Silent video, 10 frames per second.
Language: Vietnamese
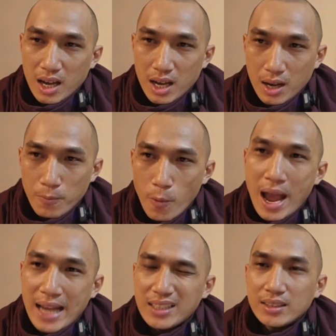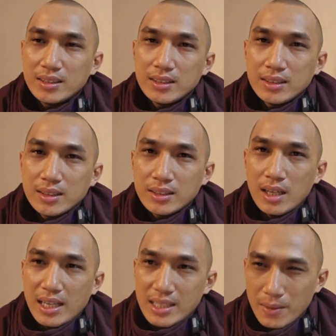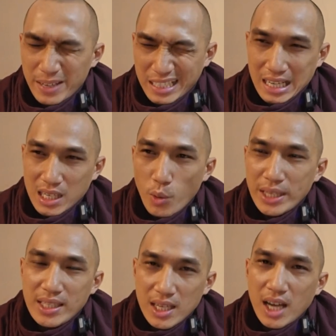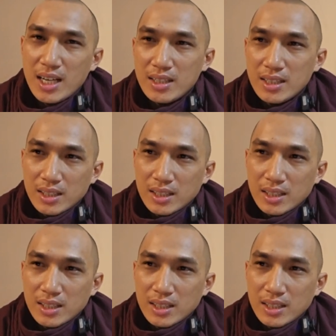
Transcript: à, phúc hành tức là những cái việc thiện bố thí trị giới đó